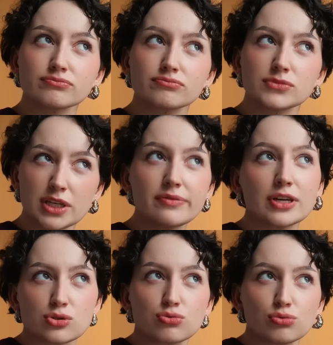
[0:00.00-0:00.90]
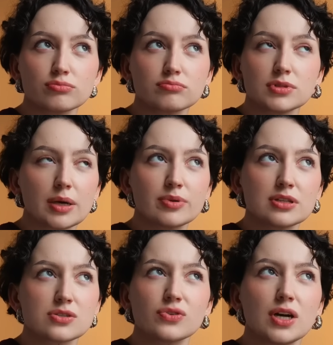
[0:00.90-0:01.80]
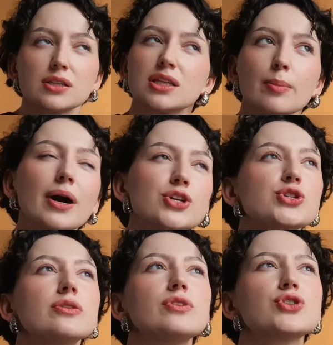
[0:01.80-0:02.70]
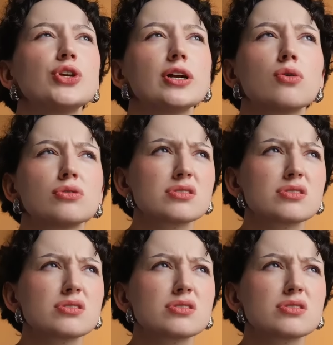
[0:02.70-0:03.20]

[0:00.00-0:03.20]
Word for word: древесную. Я бы не назвала это табачной вишней или какой-то